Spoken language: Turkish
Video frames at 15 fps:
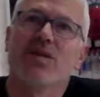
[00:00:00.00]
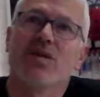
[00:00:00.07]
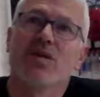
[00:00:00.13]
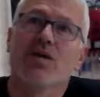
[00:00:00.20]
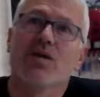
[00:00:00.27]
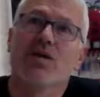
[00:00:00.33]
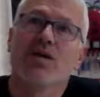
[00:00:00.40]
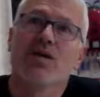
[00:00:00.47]

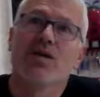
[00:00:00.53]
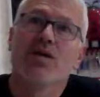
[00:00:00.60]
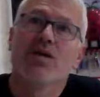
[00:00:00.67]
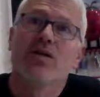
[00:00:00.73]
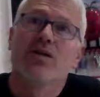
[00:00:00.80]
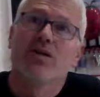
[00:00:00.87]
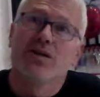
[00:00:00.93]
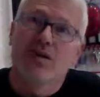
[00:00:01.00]
süper
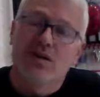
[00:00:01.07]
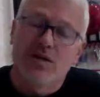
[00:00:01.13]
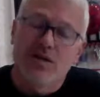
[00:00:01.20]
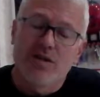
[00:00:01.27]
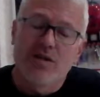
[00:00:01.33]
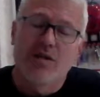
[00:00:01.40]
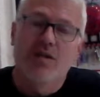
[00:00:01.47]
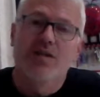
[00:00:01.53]
amatör
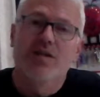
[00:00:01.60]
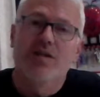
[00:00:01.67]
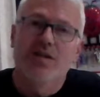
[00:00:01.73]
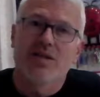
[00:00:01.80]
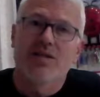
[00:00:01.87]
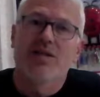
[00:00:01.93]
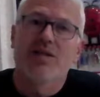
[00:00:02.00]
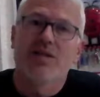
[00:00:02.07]
yükselen maçlarına
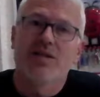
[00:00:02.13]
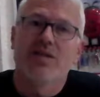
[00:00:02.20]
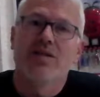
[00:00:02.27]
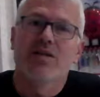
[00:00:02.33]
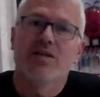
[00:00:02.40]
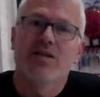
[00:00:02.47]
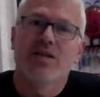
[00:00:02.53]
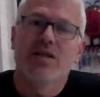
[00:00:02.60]
katılmak değil
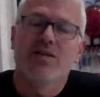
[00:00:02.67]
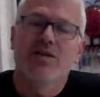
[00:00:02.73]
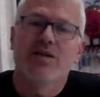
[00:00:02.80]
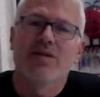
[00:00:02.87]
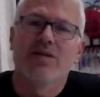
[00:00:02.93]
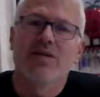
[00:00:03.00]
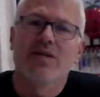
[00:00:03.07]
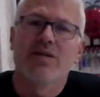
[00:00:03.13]
mi?
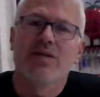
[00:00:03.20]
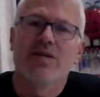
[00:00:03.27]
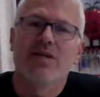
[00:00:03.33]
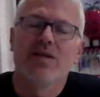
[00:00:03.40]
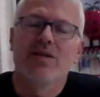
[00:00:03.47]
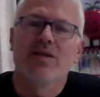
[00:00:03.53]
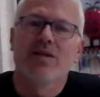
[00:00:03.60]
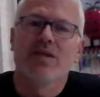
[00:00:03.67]
Evet. E,
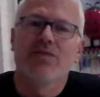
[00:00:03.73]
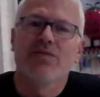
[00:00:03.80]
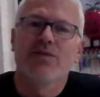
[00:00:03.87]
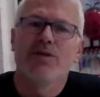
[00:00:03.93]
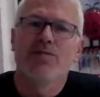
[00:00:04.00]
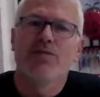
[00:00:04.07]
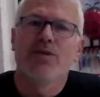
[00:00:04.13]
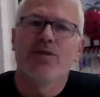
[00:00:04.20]
ilk
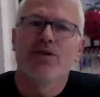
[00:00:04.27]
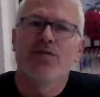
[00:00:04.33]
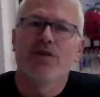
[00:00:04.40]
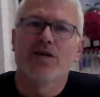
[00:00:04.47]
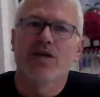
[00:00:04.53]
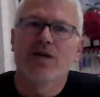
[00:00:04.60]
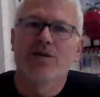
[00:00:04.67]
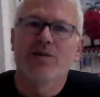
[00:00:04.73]
hedefimiz
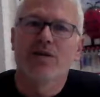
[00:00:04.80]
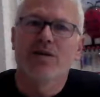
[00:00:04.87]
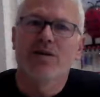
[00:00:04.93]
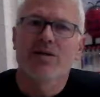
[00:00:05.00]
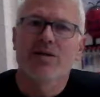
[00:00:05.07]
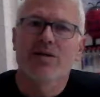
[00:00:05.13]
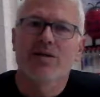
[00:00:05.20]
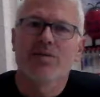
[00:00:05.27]
playoff'a
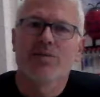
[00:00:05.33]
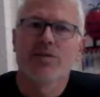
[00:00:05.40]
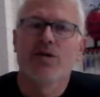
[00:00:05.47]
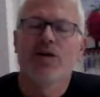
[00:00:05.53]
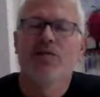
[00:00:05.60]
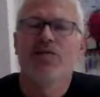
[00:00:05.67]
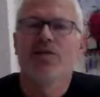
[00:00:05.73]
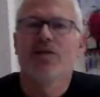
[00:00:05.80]
kalmak.
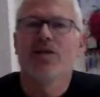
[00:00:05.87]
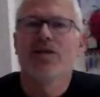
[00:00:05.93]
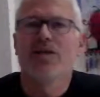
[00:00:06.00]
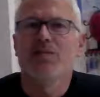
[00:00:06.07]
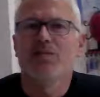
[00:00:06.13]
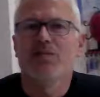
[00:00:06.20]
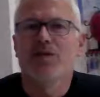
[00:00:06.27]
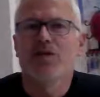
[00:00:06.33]
Playoff'ta da
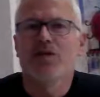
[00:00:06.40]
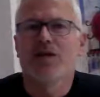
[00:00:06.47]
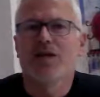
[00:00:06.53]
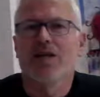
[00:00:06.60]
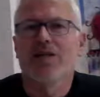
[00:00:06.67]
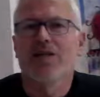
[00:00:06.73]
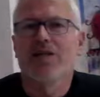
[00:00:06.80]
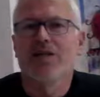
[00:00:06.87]
iyi bir başarı
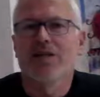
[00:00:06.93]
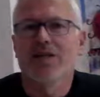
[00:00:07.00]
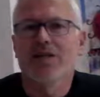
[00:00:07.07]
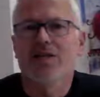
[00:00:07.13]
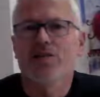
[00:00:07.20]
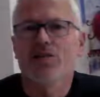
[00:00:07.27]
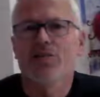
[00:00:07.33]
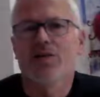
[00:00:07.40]
elde
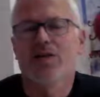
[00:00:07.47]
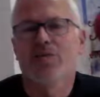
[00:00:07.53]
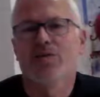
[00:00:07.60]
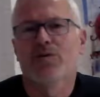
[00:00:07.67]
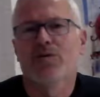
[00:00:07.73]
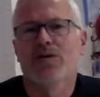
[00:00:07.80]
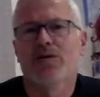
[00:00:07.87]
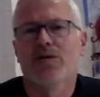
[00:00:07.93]
ederek süper
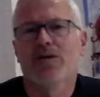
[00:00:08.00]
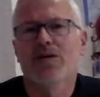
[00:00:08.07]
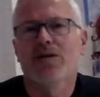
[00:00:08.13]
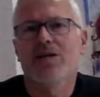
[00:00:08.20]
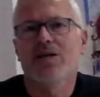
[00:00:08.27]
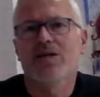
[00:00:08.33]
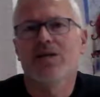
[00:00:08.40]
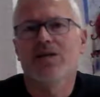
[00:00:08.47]

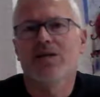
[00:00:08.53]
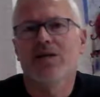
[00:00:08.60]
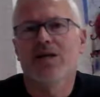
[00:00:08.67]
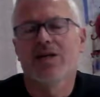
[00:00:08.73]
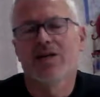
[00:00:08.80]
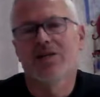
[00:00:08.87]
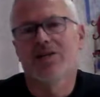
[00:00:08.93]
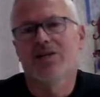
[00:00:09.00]
amatörde
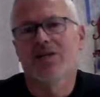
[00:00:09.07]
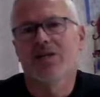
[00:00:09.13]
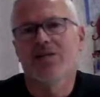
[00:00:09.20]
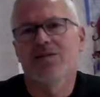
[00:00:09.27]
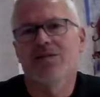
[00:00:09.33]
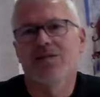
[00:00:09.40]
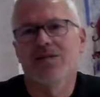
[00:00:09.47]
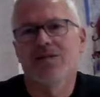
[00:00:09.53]
en azından
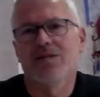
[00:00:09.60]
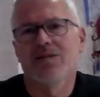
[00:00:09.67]
e,